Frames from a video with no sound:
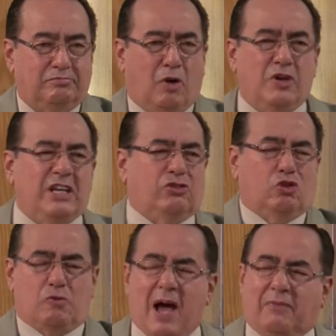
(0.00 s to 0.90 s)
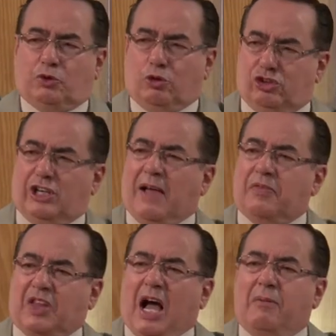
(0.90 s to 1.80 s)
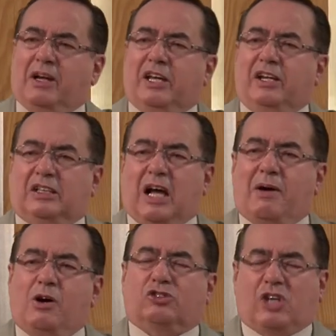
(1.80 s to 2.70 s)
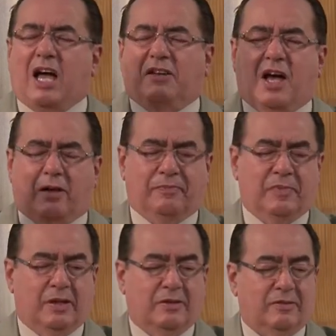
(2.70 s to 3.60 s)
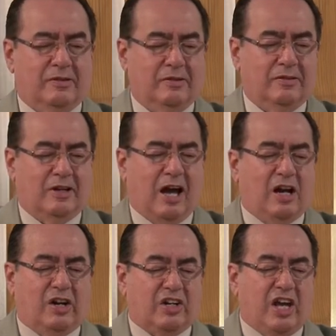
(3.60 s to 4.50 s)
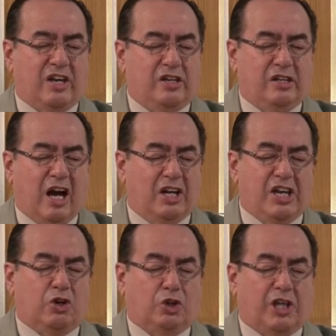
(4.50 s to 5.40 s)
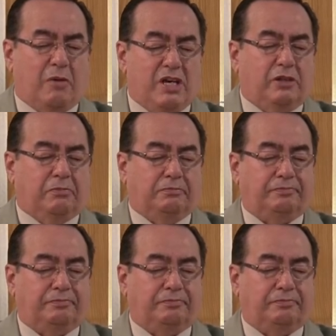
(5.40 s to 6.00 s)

ponían sus mantos y cantaban y gritaban, Osana al rey, al hijo de David.